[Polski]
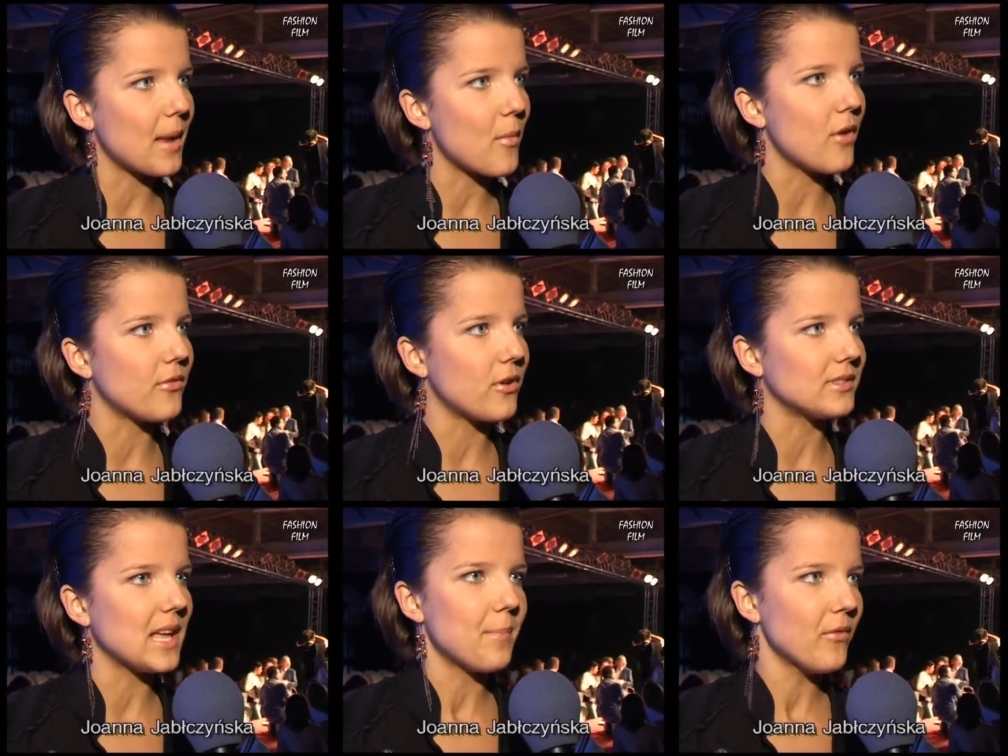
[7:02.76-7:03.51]

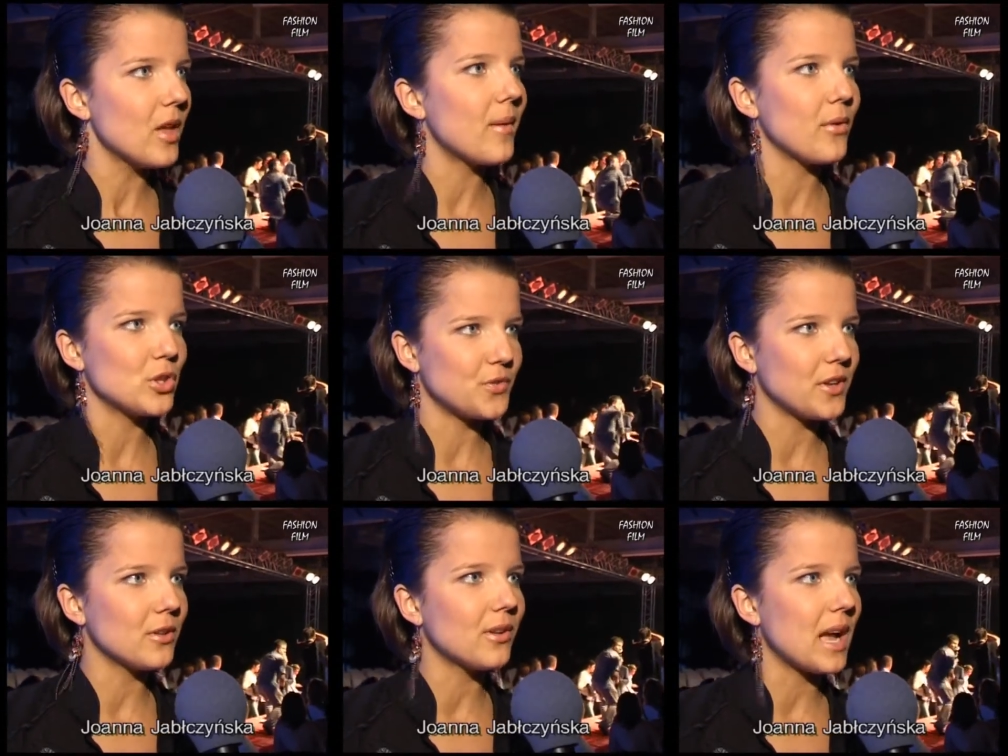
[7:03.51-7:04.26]
reklamową. Na pewno mają
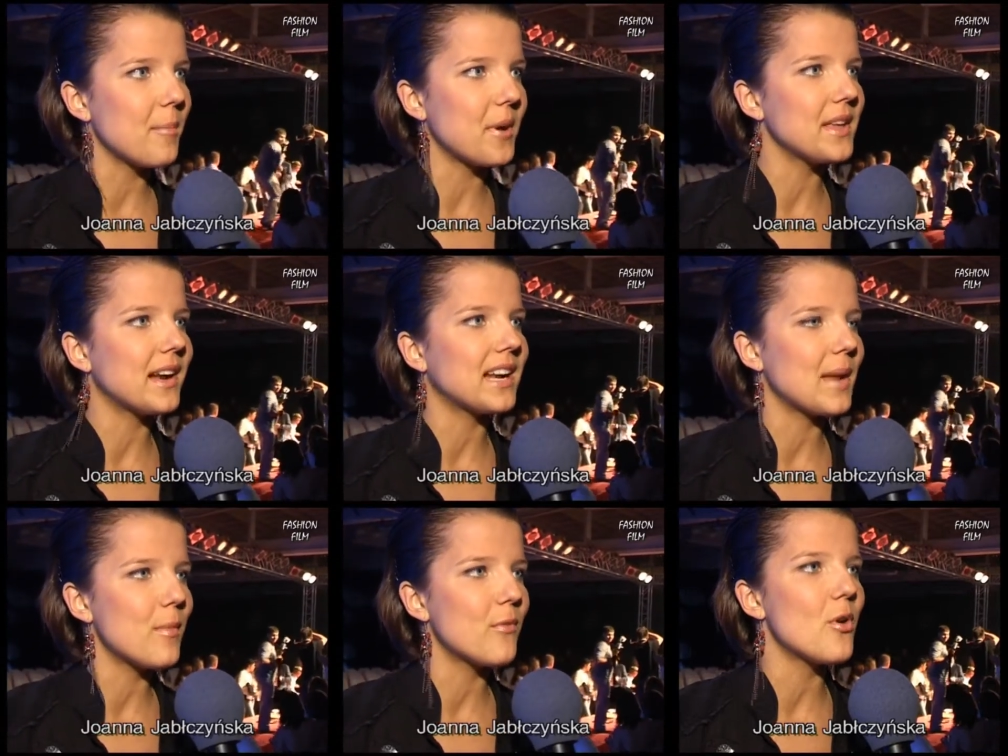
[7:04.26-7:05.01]
świetną kampanię
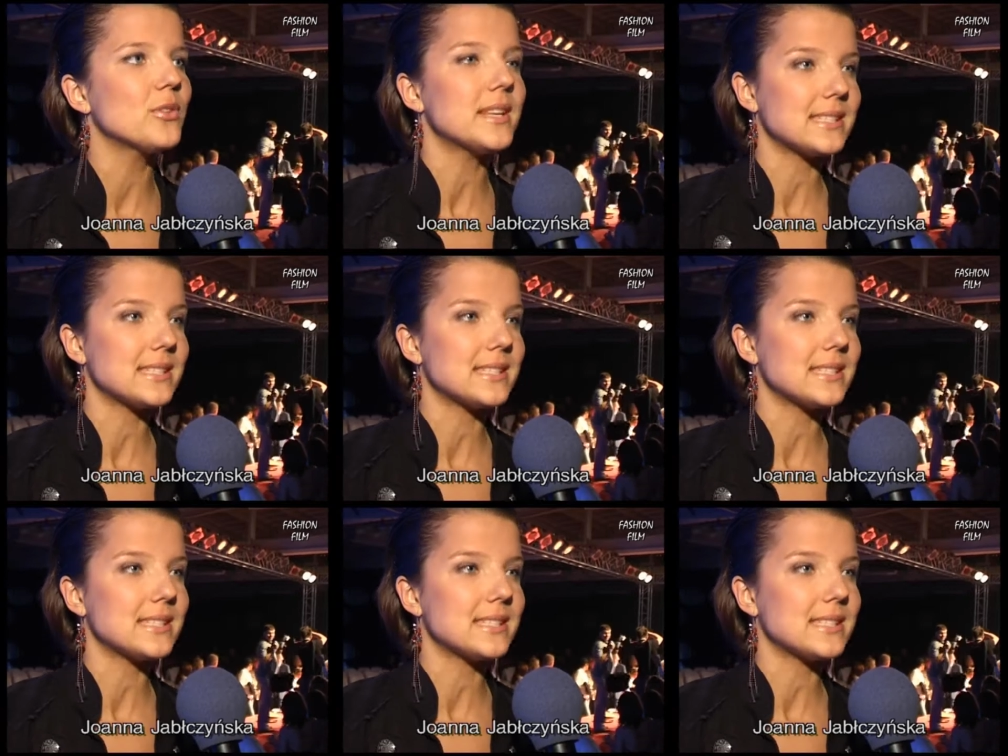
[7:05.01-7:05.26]
reklamową.